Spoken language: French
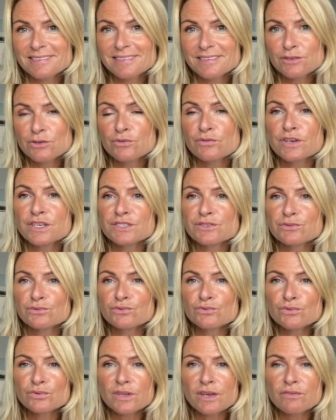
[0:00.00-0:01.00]
de façon
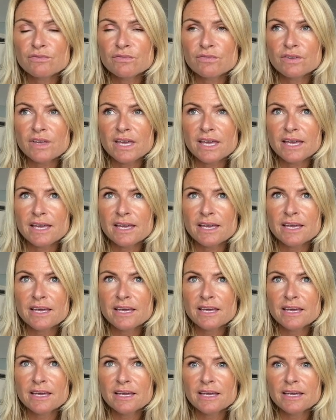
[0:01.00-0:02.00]
tout à fait
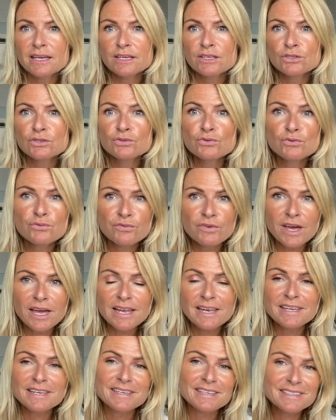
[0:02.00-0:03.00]

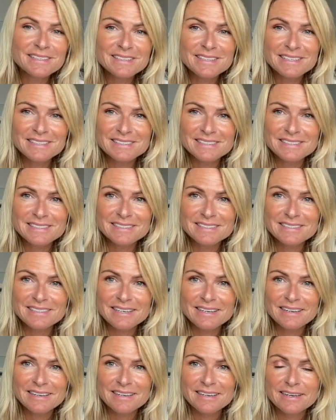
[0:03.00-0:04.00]
nouvelle et inédite
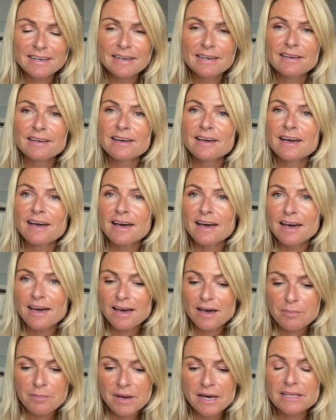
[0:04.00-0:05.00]

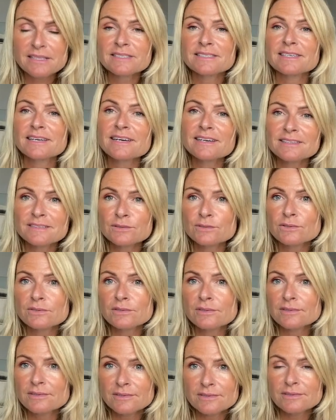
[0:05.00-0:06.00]
à partir
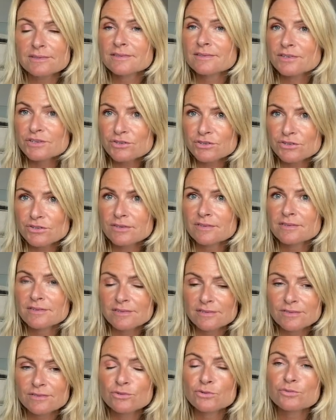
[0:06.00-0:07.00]
de
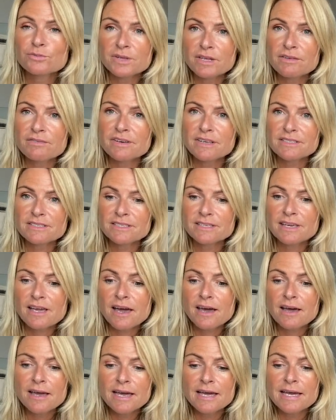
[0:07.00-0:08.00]

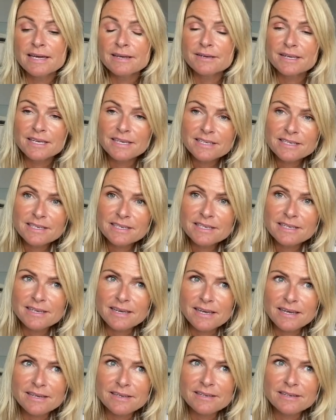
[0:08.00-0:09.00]
2021. Et
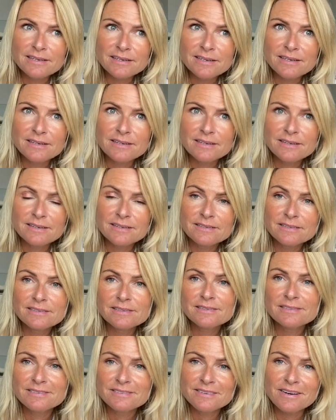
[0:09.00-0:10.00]

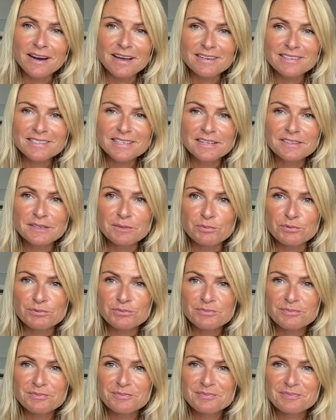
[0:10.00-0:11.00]
voilà, c'est le début.
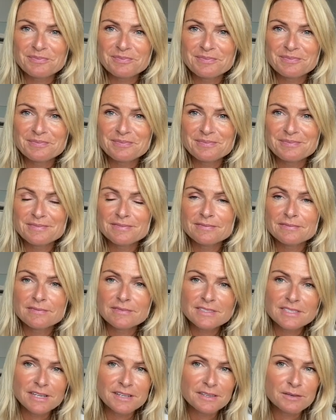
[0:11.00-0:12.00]

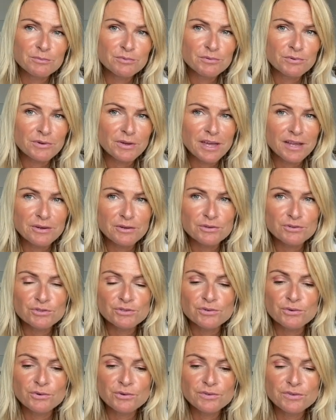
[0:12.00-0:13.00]
C'est le début de quelque
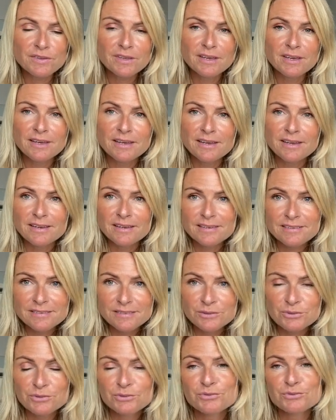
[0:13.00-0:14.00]
chose
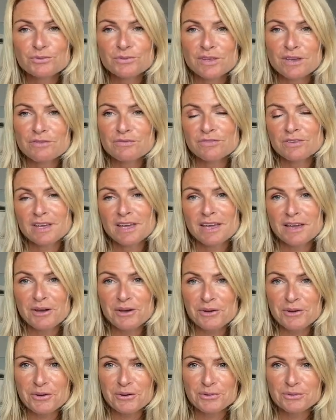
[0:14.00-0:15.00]
de tout à fait,
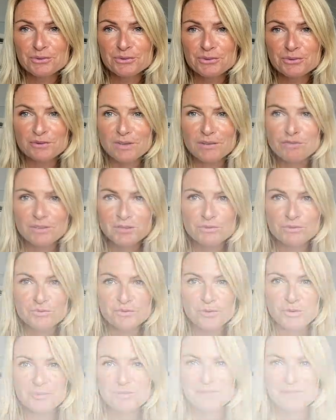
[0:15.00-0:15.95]
euh, de tout à fait nouveau.